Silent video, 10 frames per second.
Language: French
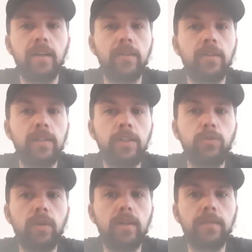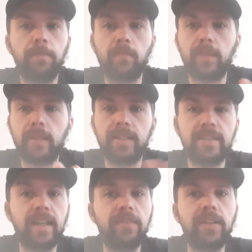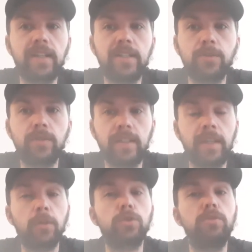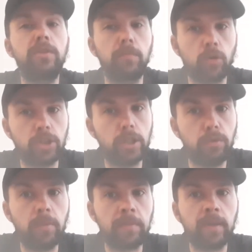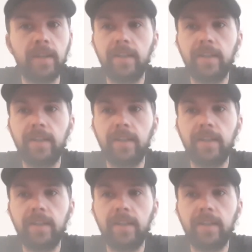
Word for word: il doit servir les autres et ensuite manger lui-même.